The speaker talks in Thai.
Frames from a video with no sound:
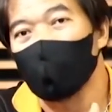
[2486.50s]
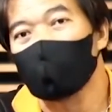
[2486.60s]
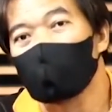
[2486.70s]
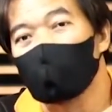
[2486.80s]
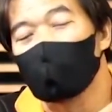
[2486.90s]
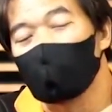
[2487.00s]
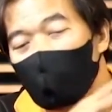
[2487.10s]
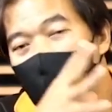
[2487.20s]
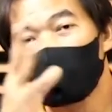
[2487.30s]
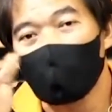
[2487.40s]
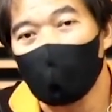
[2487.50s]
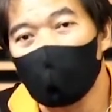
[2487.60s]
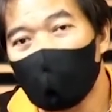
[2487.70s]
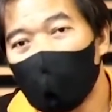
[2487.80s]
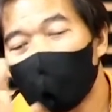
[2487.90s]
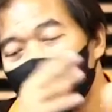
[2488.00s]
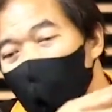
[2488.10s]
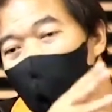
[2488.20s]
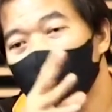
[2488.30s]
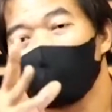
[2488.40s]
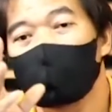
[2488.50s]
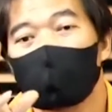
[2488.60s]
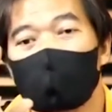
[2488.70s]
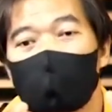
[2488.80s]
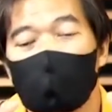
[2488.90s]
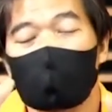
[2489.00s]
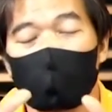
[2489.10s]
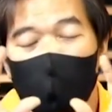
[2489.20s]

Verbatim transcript: งเบสเองกลางแหลมเองที่มันมา